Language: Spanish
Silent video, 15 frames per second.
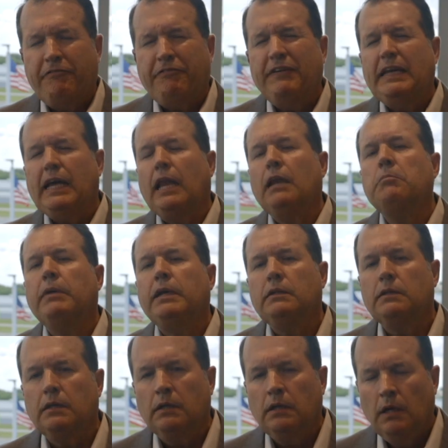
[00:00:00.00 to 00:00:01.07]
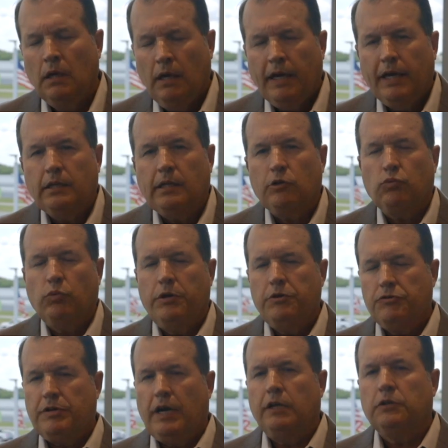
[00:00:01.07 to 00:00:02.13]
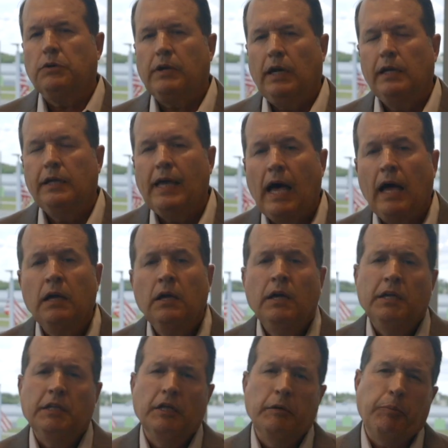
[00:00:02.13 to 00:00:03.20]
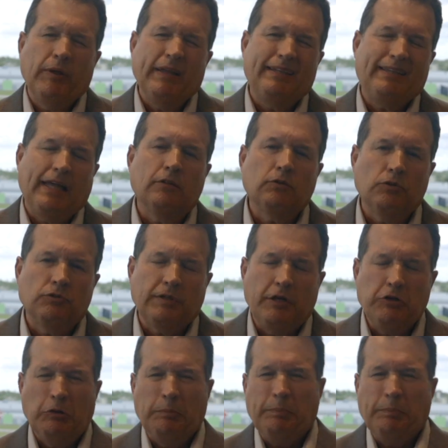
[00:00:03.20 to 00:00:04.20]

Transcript: Finalmente, este sueño se ha hecho realidad después de tantos años